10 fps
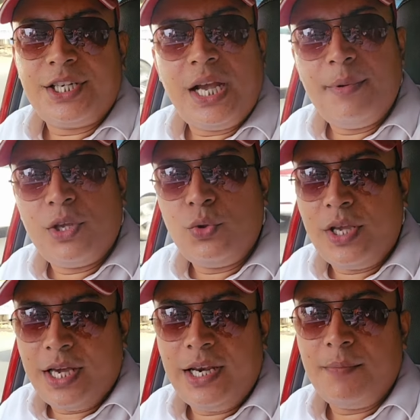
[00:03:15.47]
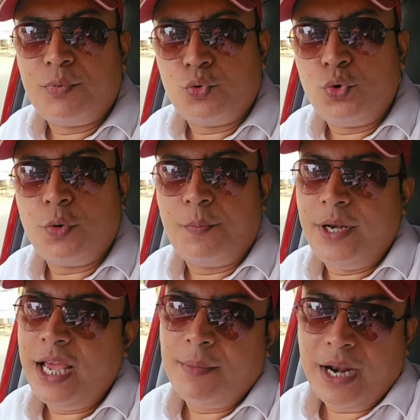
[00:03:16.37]
আসি আমি কিন্তু এখানে সুযোগ
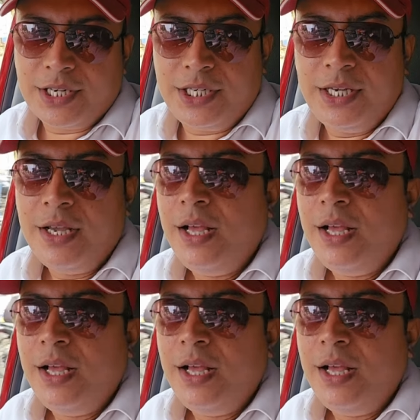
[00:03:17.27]
পেলে একবার আসি